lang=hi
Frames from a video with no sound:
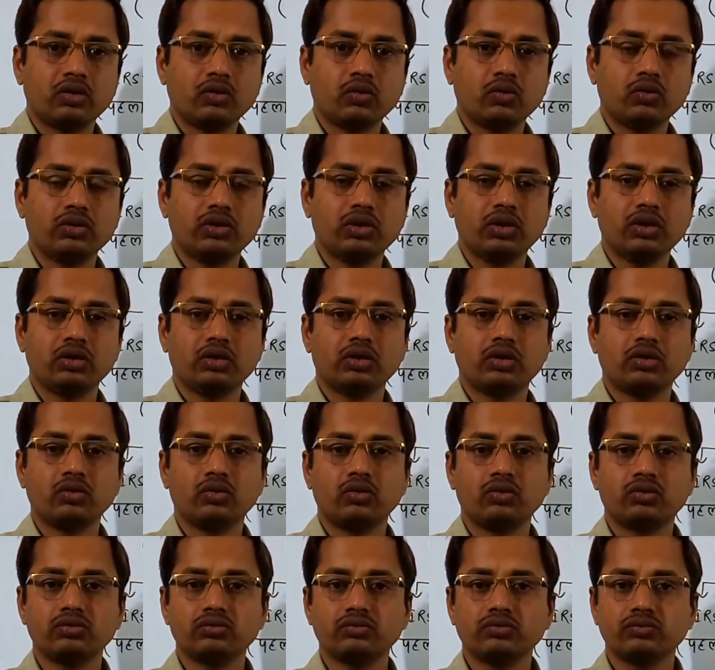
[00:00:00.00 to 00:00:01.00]
करोड़ डेढ़
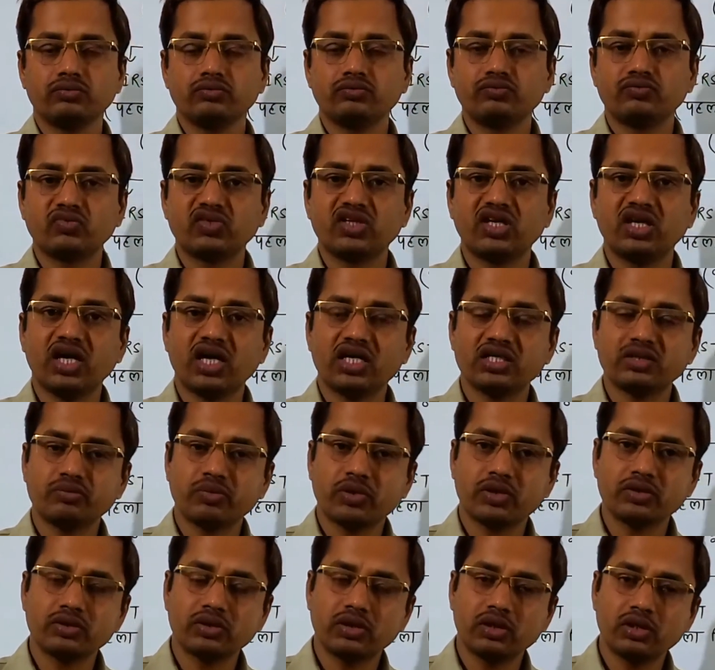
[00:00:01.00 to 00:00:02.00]
करोड़ के
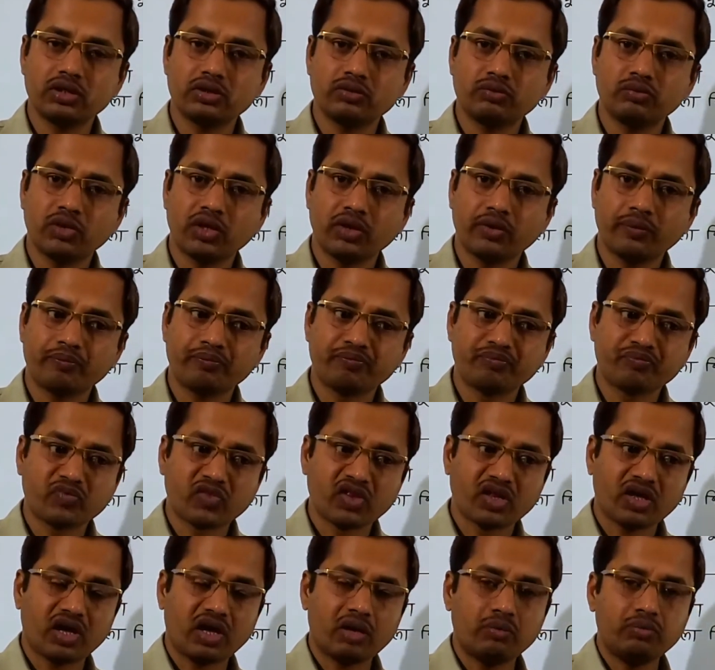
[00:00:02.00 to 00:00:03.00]
आसपास के इसमें
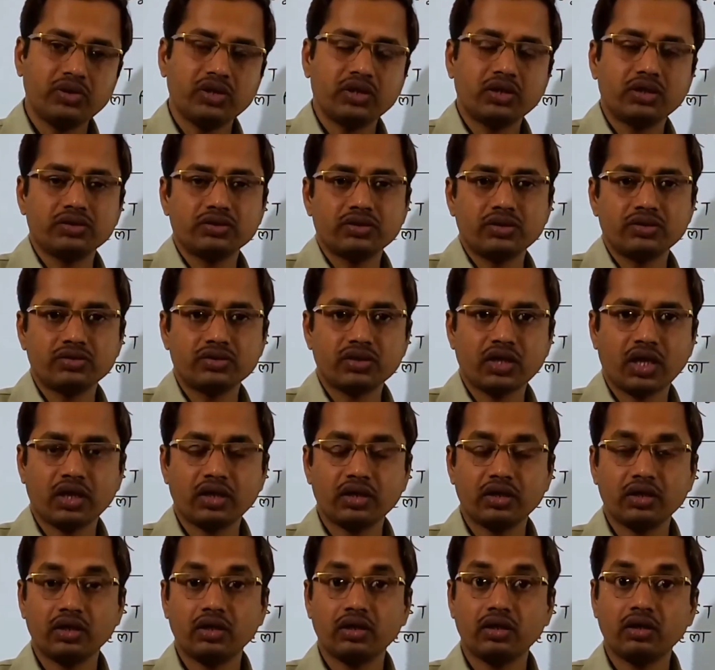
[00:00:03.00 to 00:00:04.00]
अप्लीकेशंस
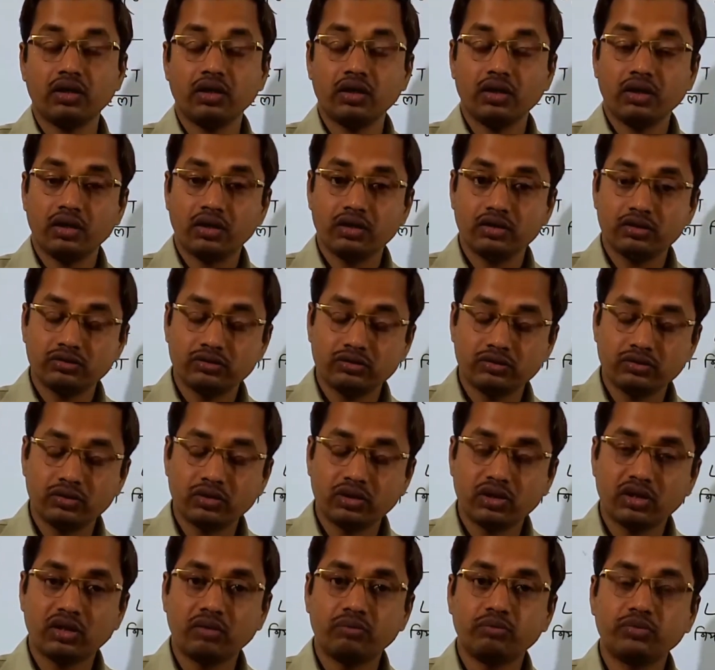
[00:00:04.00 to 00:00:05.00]
आएंगे
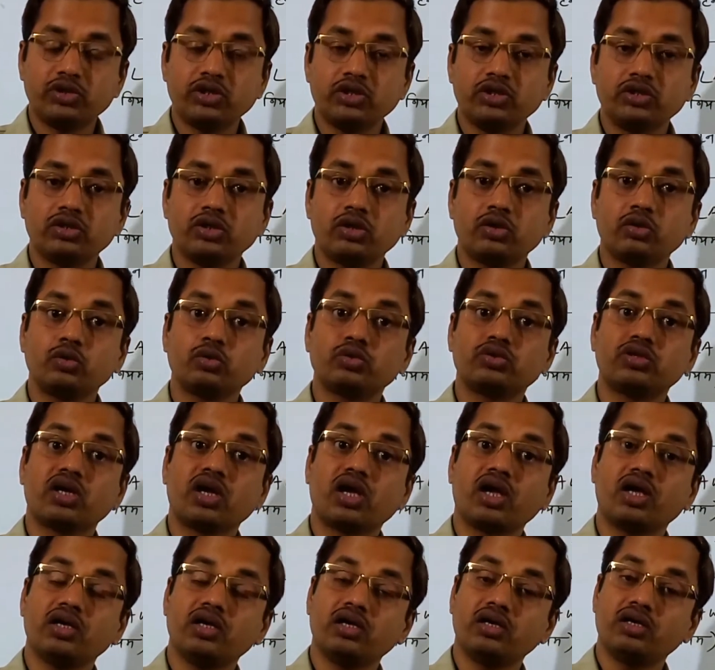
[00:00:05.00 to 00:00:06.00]
तो कंपटीशन
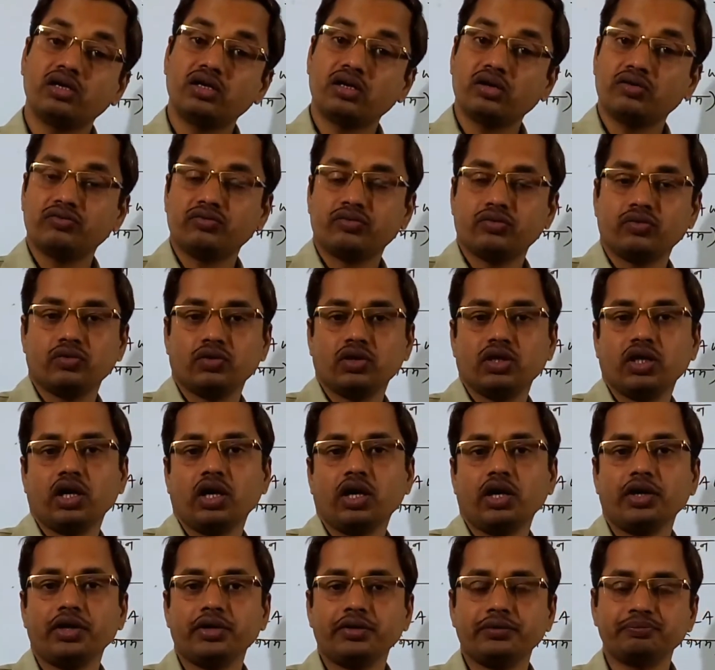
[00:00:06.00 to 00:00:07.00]
उतना ही टफ हो गया
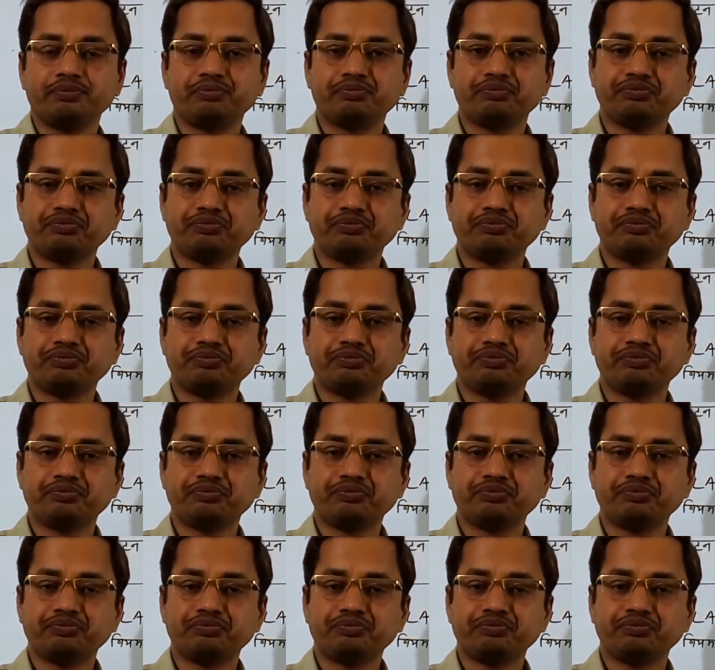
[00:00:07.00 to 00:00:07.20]
है